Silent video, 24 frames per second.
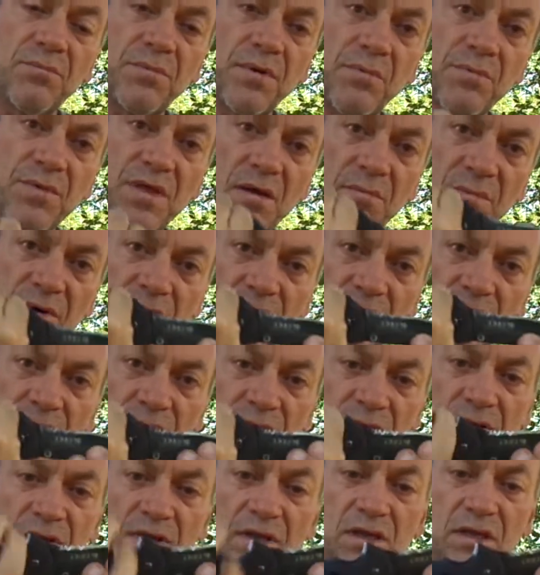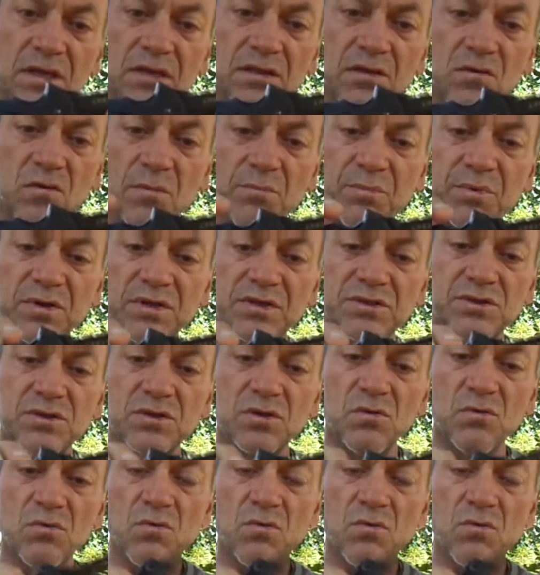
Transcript: para minha mão. Então é por isso que eu